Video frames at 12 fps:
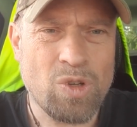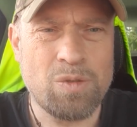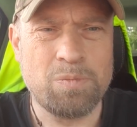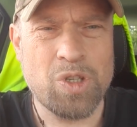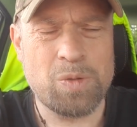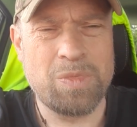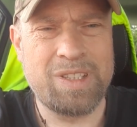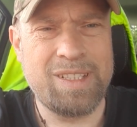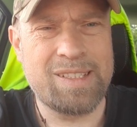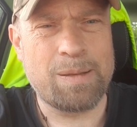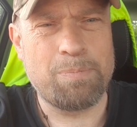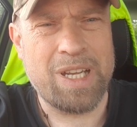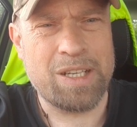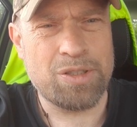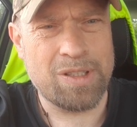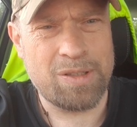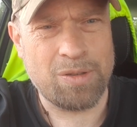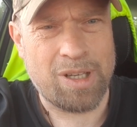und mich mit diesen
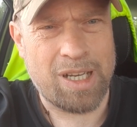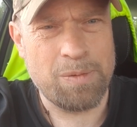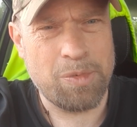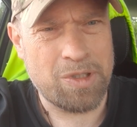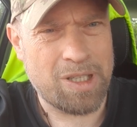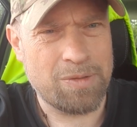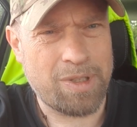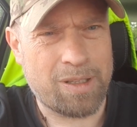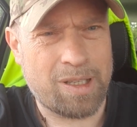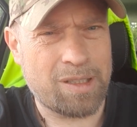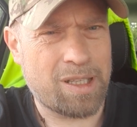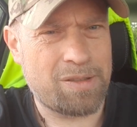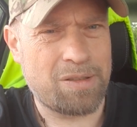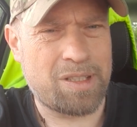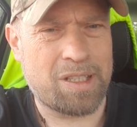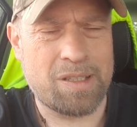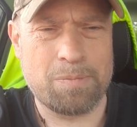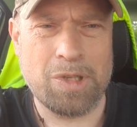Menschen zu reiben und auseinanderzusetzen.